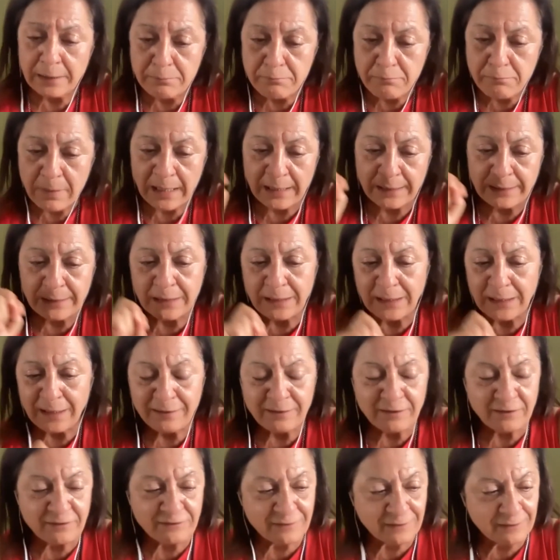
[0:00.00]
ma negli
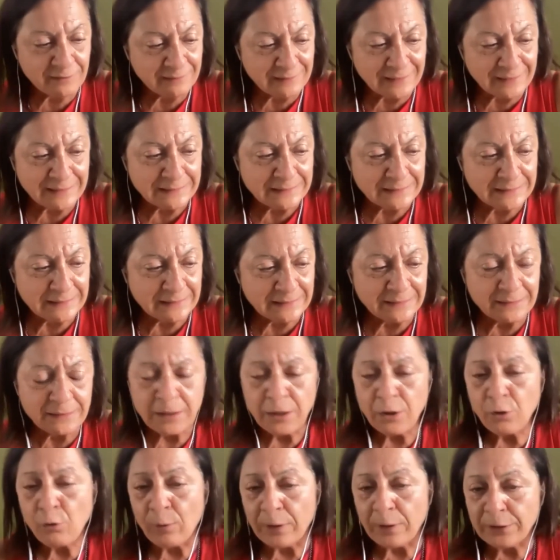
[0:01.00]
anni 70,
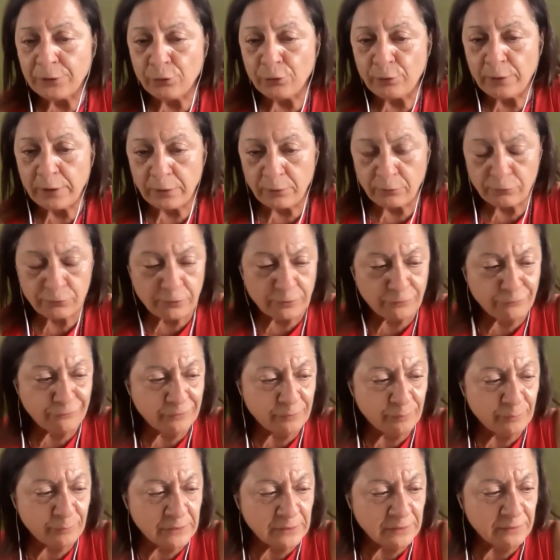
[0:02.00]
quando le nostre
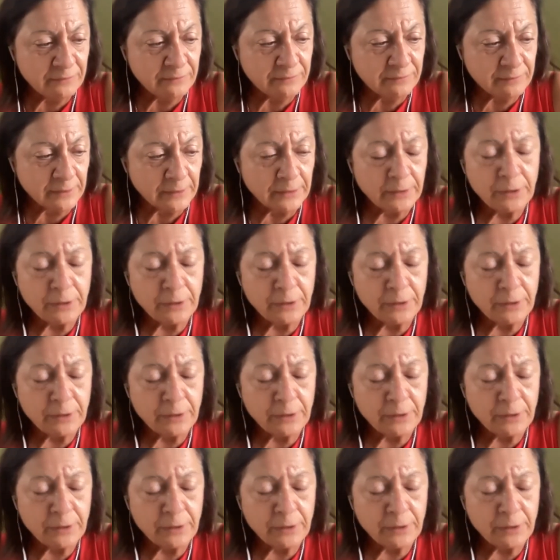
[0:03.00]
femministe